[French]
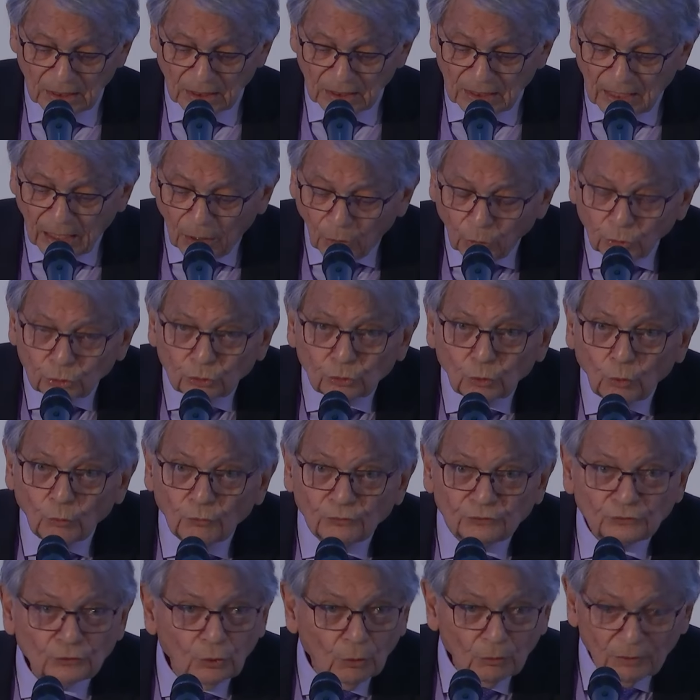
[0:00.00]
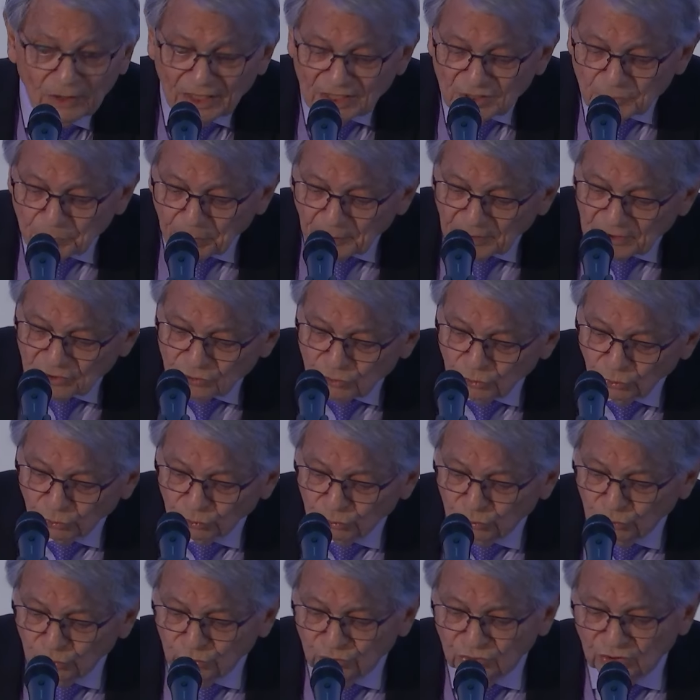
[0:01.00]
Car où trouve-t-on l'expression
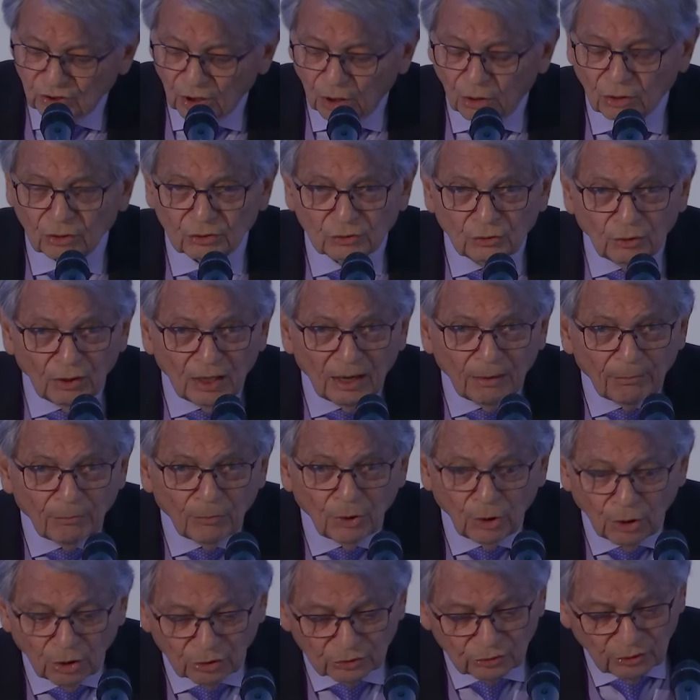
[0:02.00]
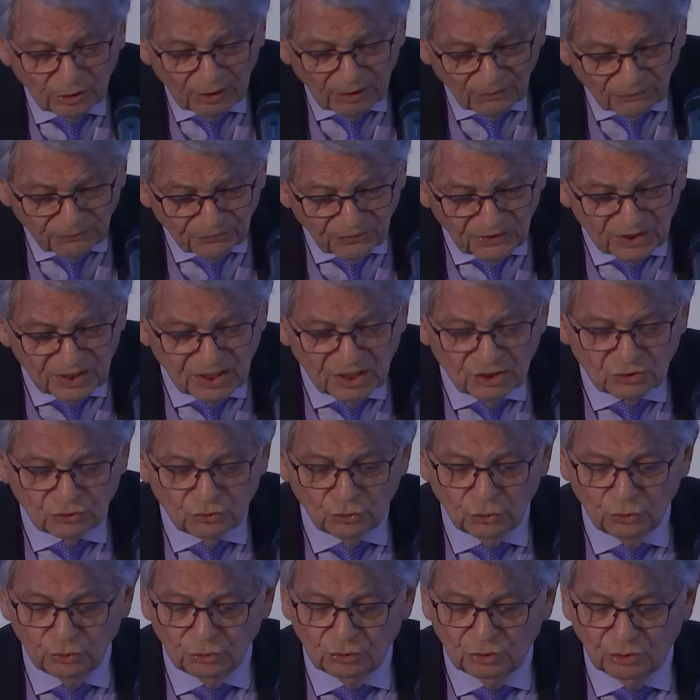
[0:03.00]
du temps, de la mort, de la
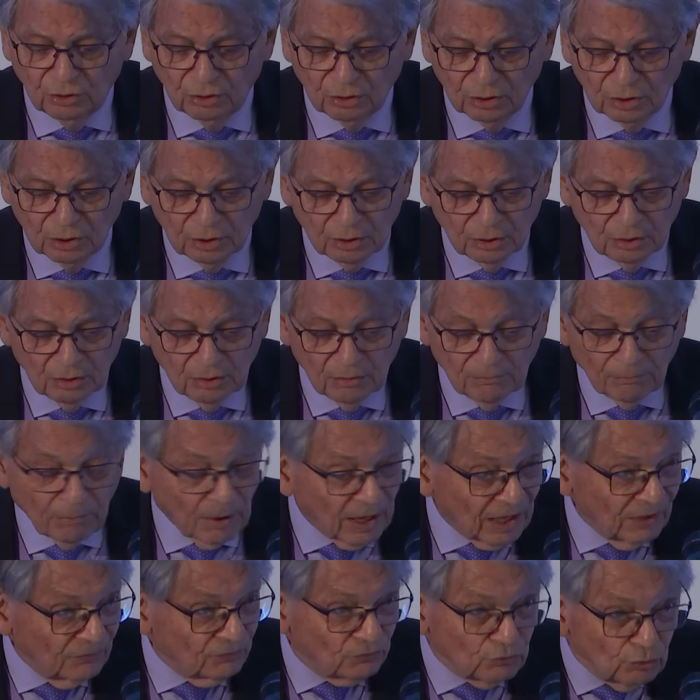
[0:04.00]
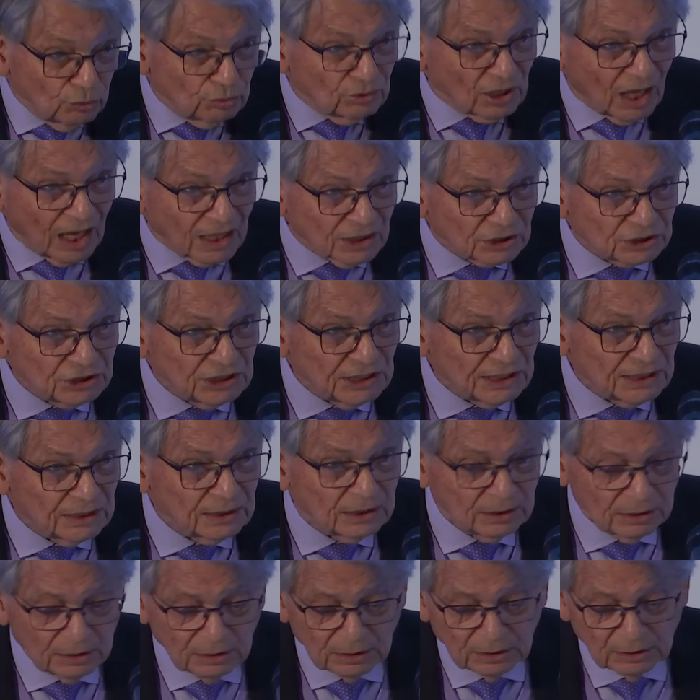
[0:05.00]
finitude, bref, du
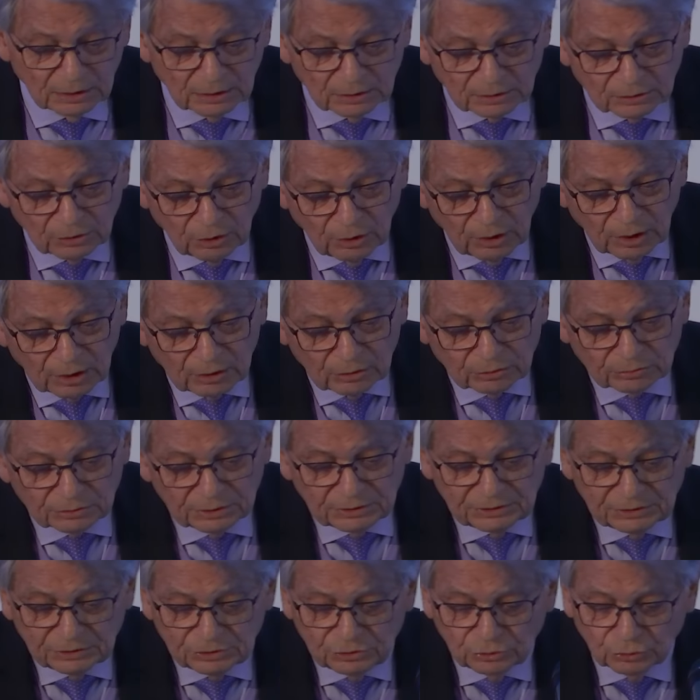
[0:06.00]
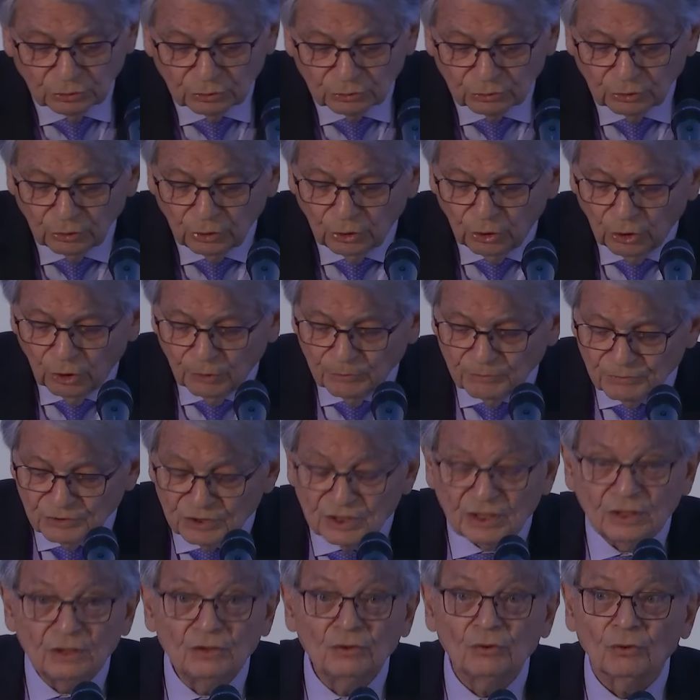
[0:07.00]
tragique de la condition de l'homme,
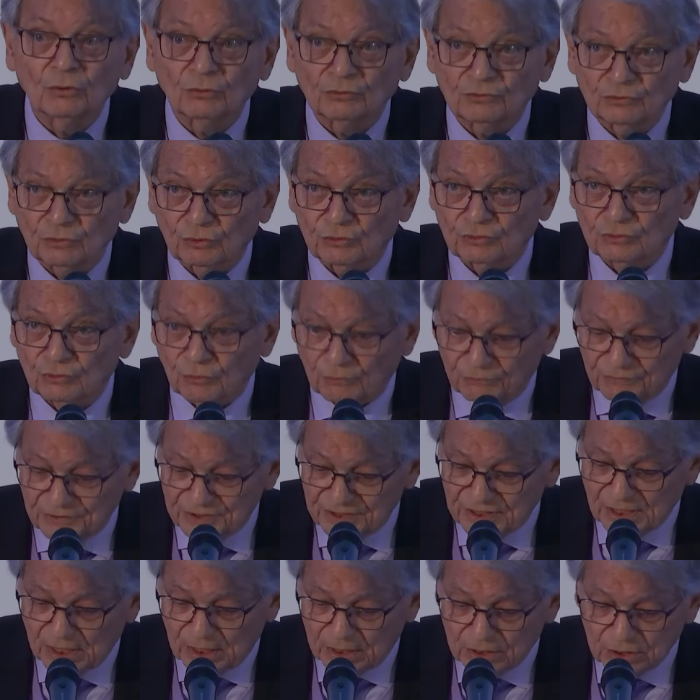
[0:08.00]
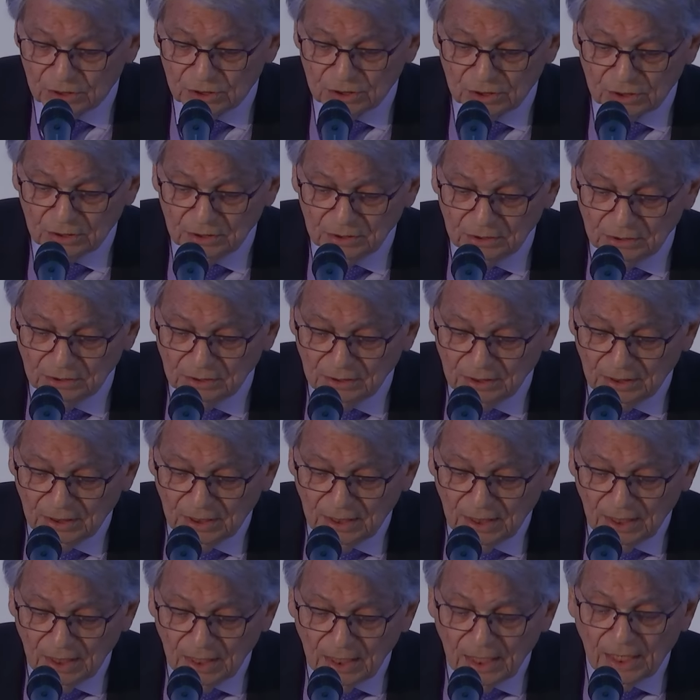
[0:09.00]
sinon sur son visage
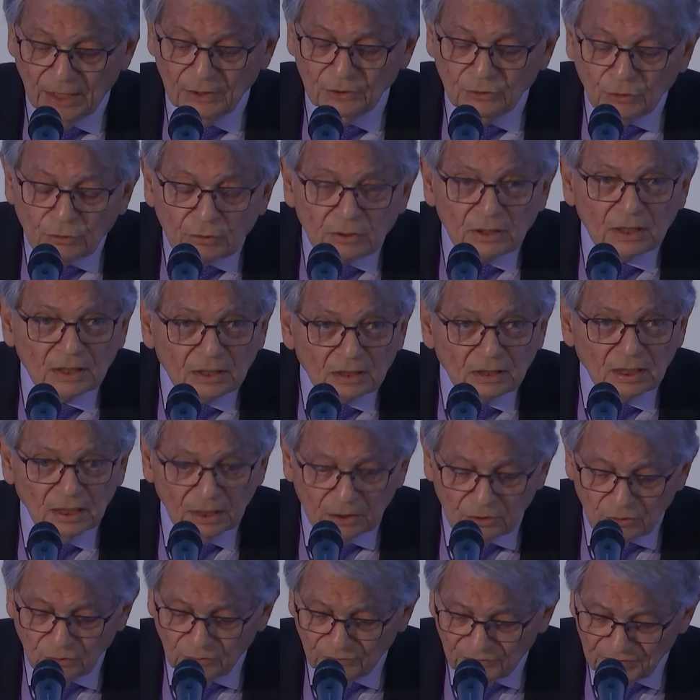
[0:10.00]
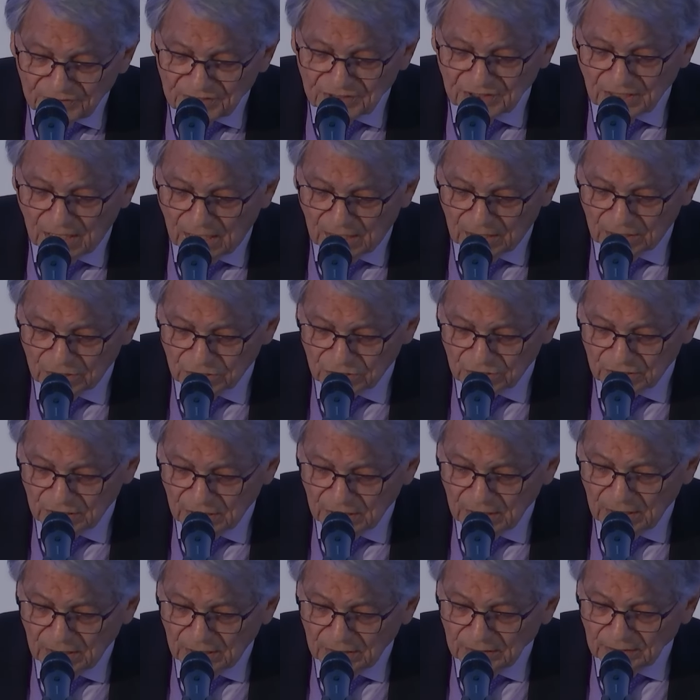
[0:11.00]
La nudité du visage
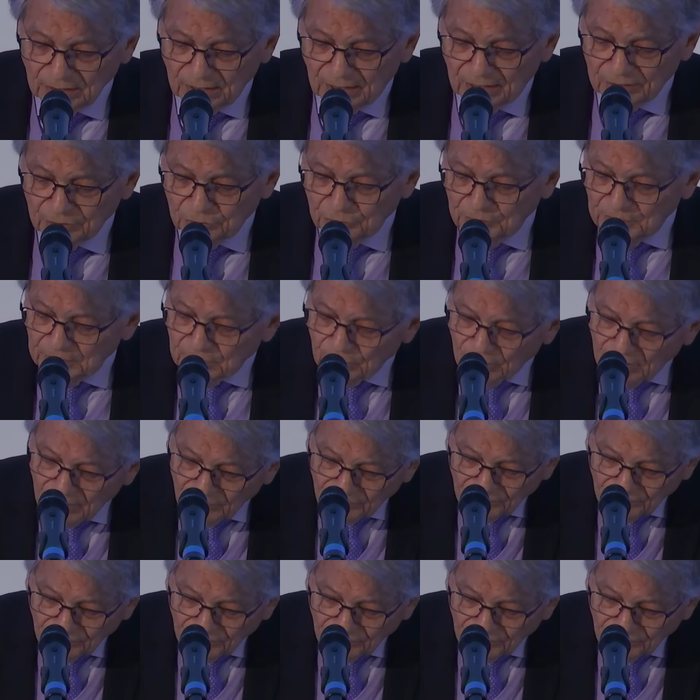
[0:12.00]
traduit de la